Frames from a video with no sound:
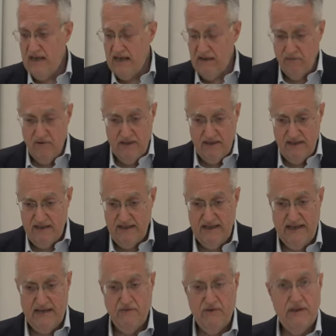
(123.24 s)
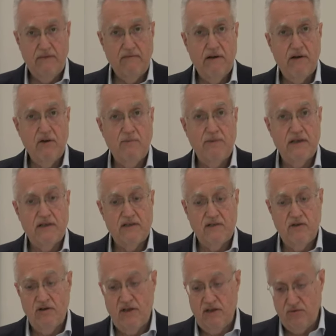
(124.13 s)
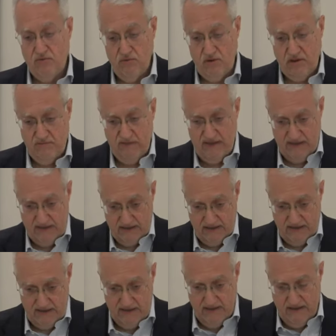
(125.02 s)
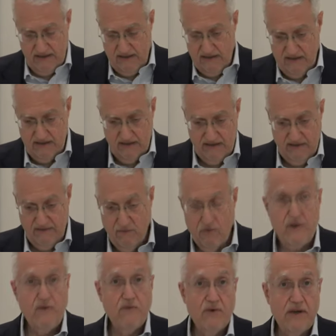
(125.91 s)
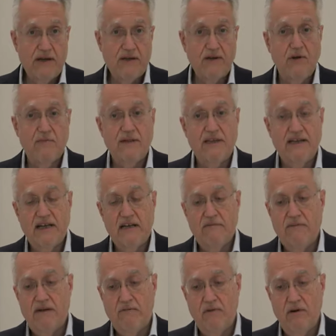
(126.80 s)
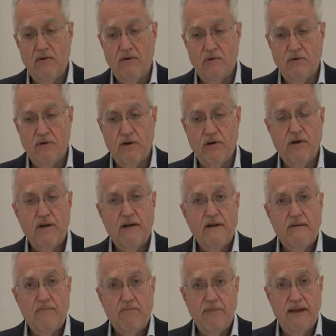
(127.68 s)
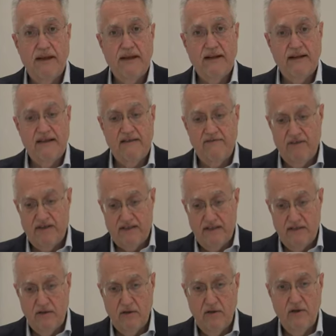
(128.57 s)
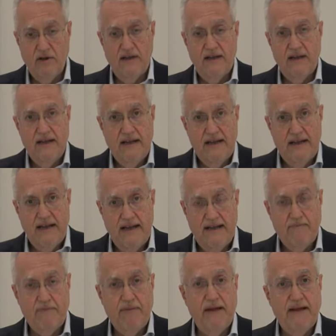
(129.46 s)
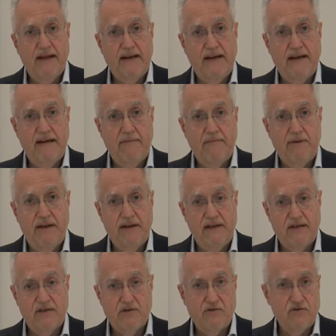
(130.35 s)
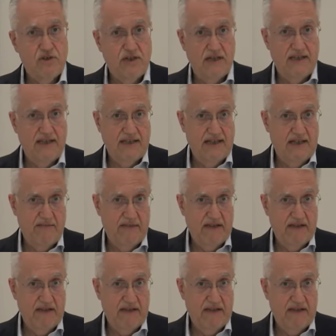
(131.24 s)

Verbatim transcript: e quindi direi una di quelle operazioni assolutamente eh, win-win, come direbbe qualcuno, per investitore e per, e per, soggetti che ne